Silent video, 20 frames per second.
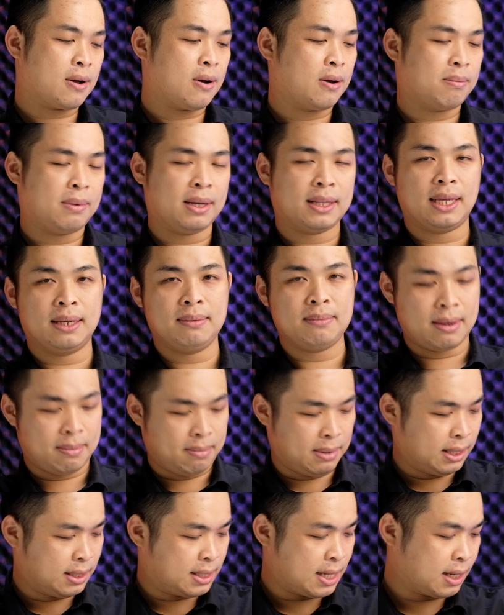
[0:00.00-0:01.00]
con máy tính mà
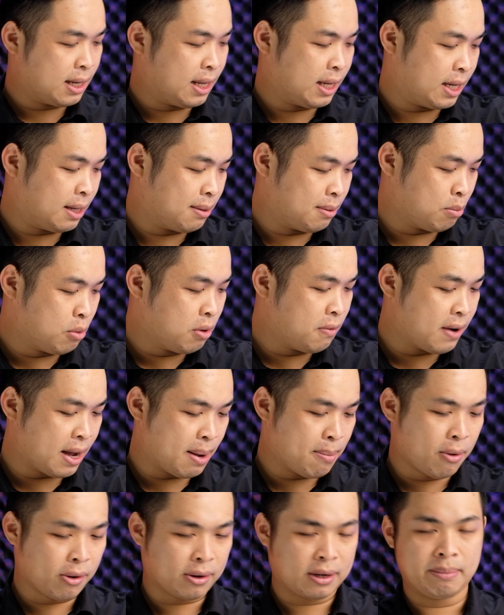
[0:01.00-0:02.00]
mình xác định khi mình mua
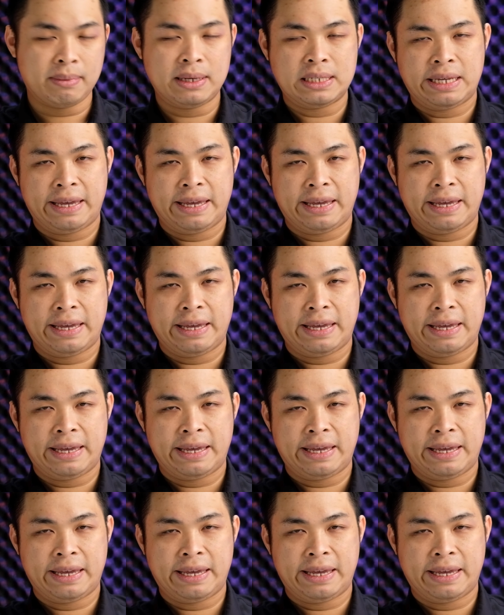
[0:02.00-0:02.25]
về một là mình